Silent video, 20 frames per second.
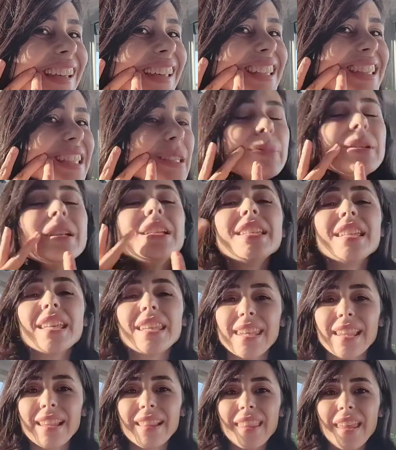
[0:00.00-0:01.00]
Hiçbir
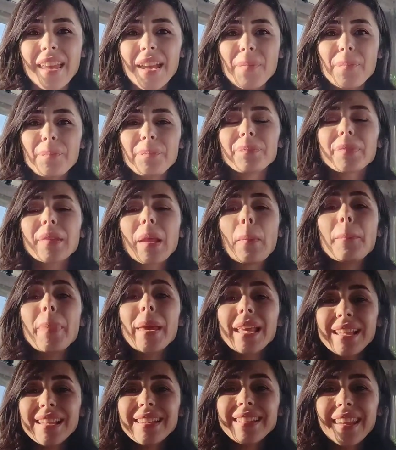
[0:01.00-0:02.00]
şekilde
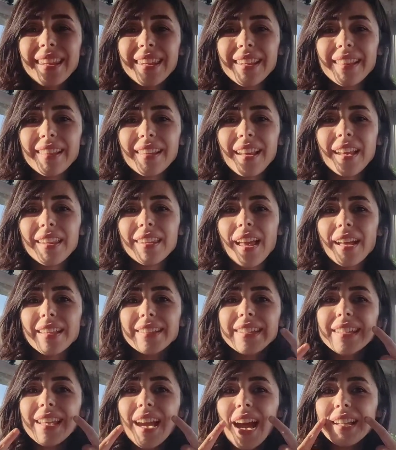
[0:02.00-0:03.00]
belli değil.
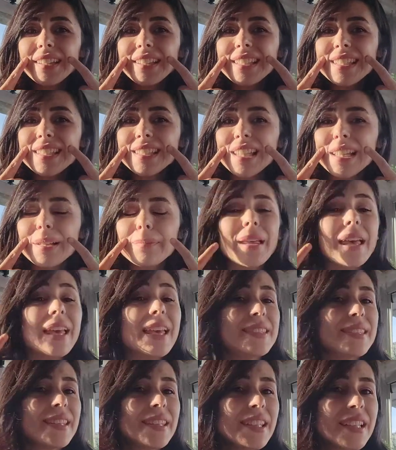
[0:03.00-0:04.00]
Yani diğer dişlerimle
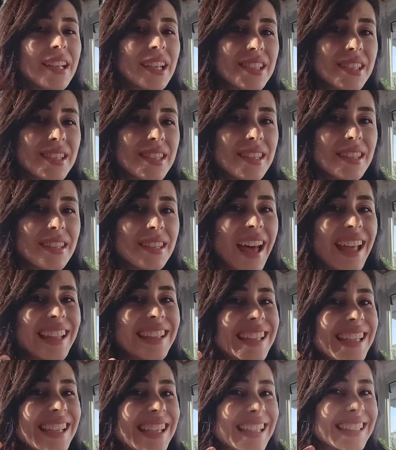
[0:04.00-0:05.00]
estetik
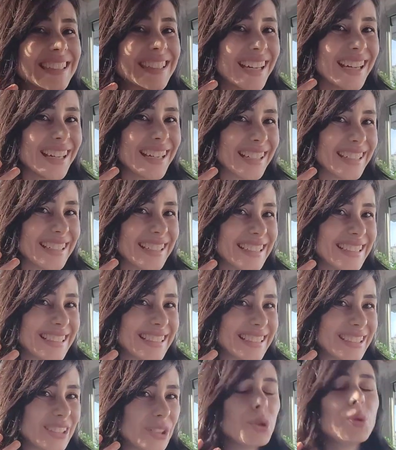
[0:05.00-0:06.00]
açısından da
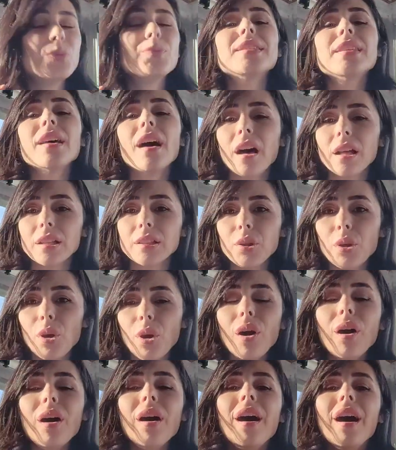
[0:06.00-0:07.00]
uyum
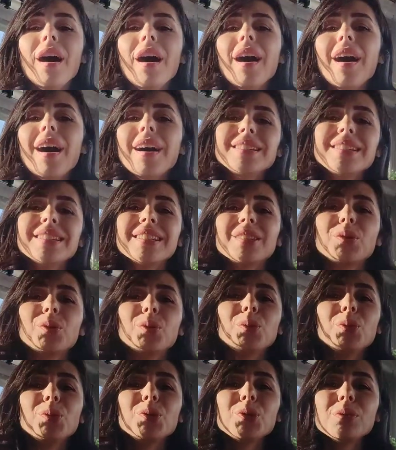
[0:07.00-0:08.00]
sağlıyor. Artık
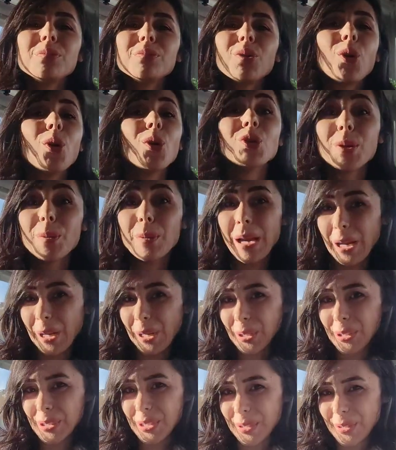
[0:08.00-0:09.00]
gülüşüm kocaman
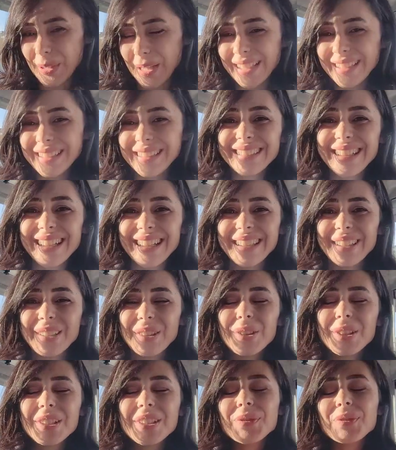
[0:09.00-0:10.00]
kocaman. Hani
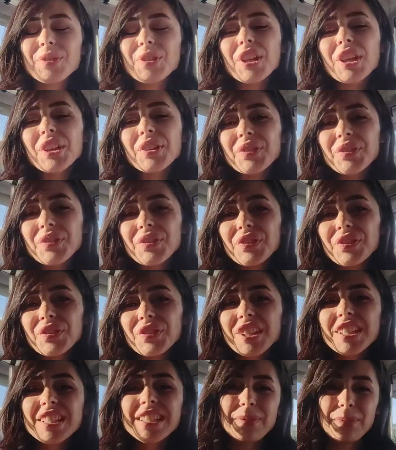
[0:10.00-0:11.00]
gülüşüm böyle
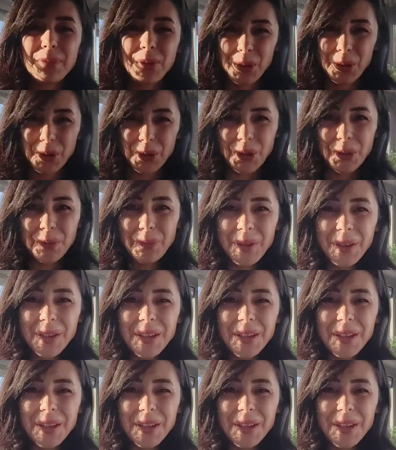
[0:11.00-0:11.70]
kısmıyorum.